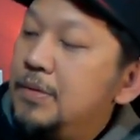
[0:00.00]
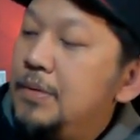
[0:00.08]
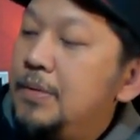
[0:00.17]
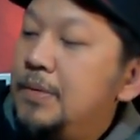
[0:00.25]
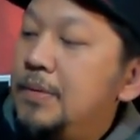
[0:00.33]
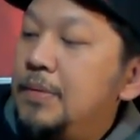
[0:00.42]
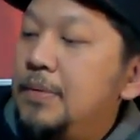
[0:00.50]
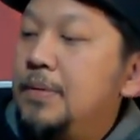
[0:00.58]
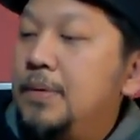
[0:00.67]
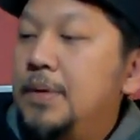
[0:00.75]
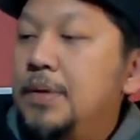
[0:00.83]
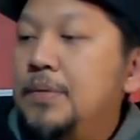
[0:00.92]
So,
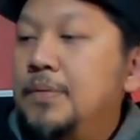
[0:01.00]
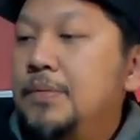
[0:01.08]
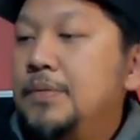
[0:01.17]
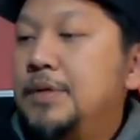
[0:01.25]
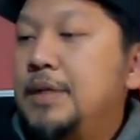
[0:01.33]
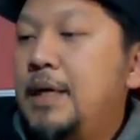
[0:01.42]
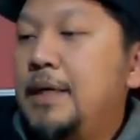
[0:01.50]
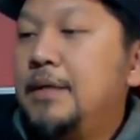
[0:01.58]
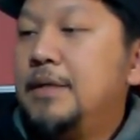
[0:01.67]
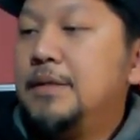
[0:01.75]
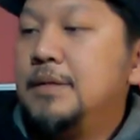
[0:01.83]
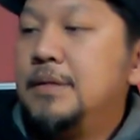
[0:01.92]
yung
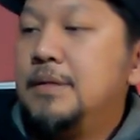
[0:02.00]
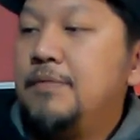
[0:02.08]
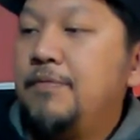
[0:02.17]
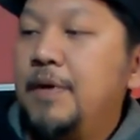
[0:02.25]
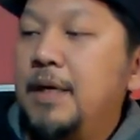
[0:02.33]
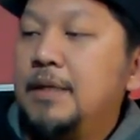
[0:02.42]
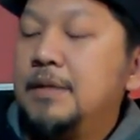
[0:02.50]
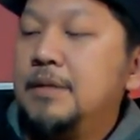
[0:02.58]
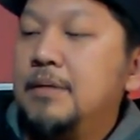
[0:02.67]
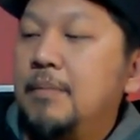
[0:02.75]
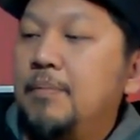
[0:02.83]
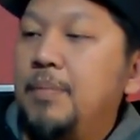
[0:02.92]
side is
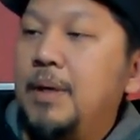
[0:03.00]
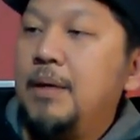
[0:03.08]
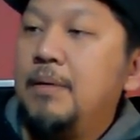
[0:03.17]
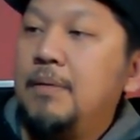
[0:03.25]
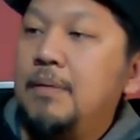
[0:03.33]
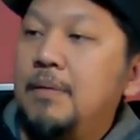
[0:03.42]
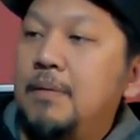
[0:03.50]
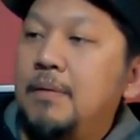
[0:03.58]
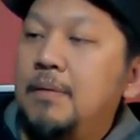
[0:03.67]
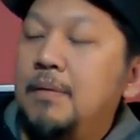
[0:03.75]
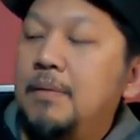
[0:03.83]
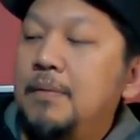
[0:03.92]
fixed,
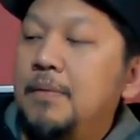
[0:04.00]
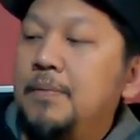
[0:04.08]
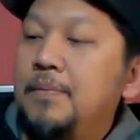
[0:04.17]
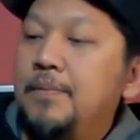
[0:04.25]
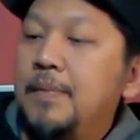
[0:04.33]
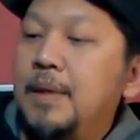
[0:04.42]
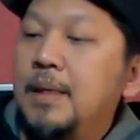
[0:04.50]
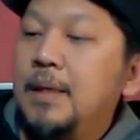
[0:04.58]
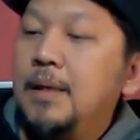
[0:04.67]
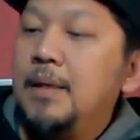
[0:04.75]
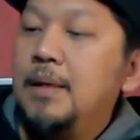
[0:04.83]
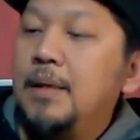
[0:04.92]
pero
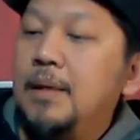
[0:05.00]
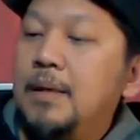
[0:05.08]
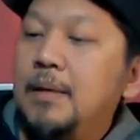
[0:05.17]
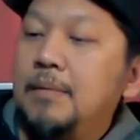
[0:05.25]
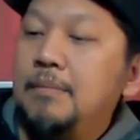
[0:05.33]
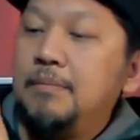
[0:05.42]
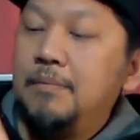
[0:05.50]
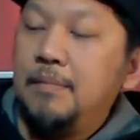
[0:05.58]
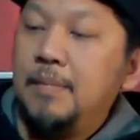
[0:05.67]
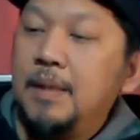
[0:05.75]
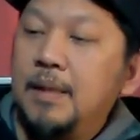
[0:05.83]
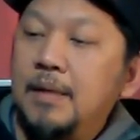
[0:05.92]
uh,
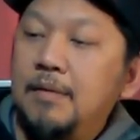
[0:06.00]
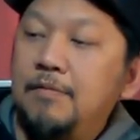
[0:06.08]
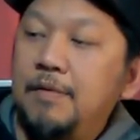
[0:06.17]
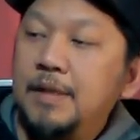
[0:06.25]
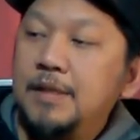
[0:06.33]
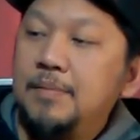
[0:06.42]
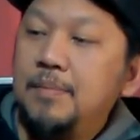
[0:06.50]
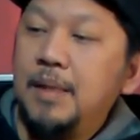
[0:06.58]
it fits